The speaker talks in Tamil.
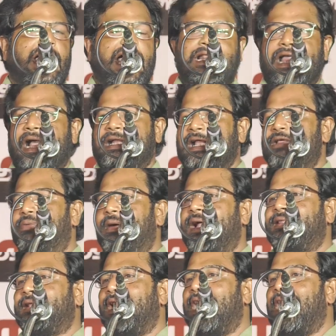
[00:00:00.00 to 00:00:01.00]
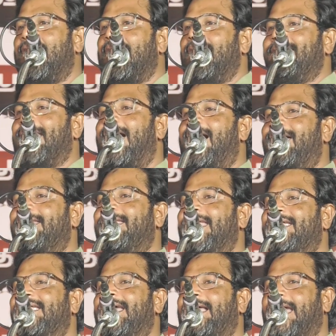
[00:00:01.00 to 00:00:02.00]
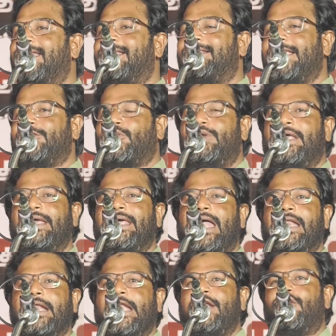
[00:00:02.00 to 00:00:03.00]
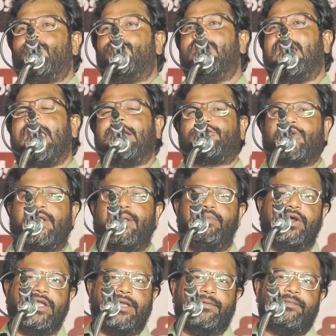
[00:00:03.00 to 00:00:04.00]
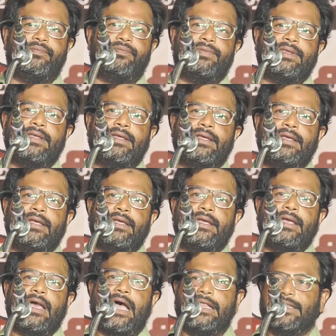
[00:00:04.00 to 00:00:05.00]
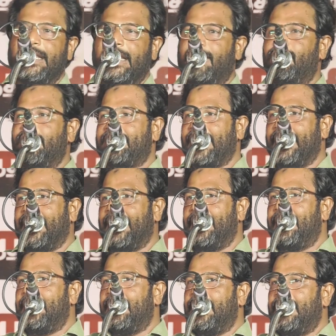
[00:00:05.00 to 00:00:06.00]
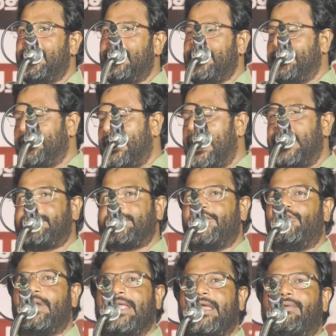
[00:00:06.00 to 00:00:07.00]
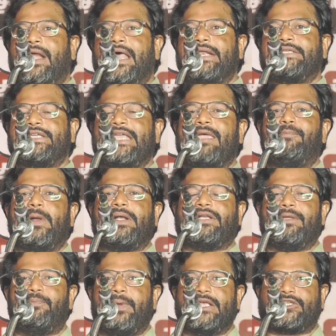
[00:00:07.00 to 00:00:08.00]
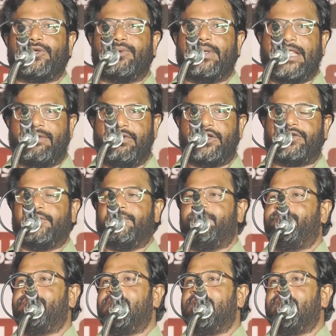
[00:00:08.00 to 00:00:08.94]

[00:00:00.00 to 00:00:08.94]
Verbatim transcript: அந்த அக்னி பாத்துல யார் என்ன கருத்தை சொல்லுகிறார்கள் என்று உங்களால் சொல்ல முடியும் அந்த அளவுக்கு இந்த நாட்டினுடைய வளர்ச்சியை பற்றி பேசுவதை விட்டும்